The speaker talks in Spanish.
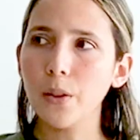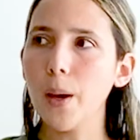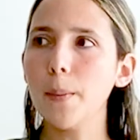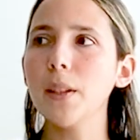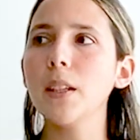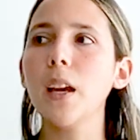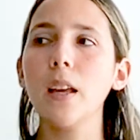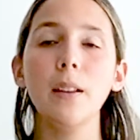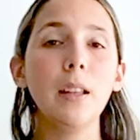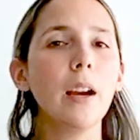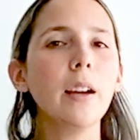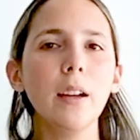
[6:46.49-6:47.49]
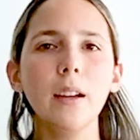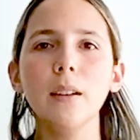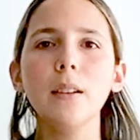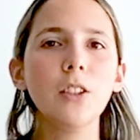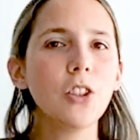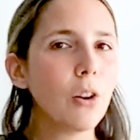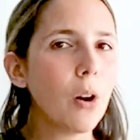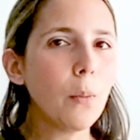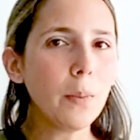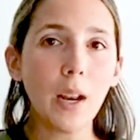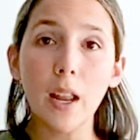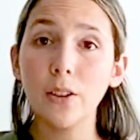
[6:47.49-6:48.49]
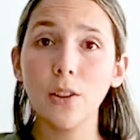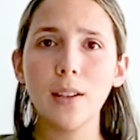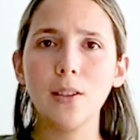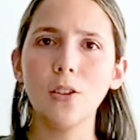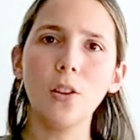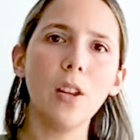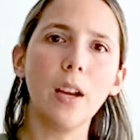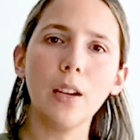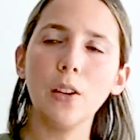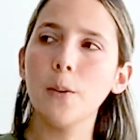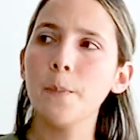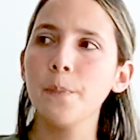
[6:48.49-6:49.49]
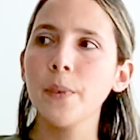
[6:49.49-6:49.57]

Obviamente que hay días que llego a cumplirlas todas y otros días que no,